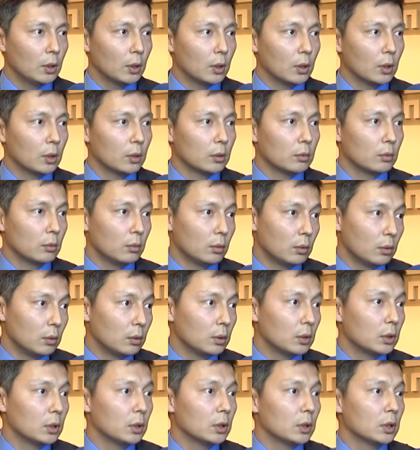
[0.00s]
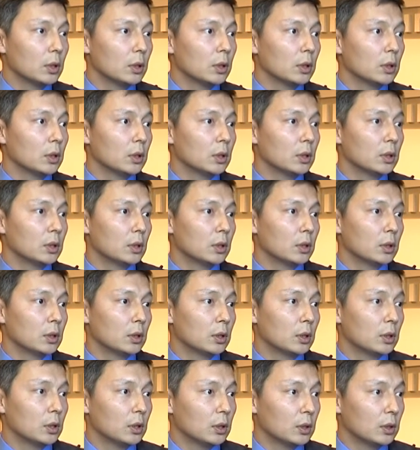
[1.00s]
но и
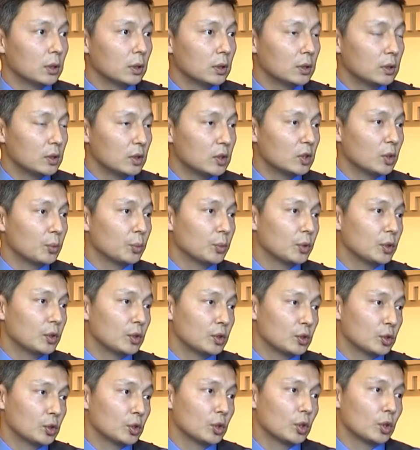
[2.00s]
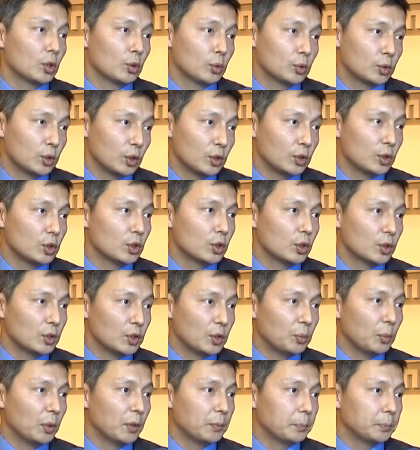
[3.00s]
э, детям из русскоязычных семей.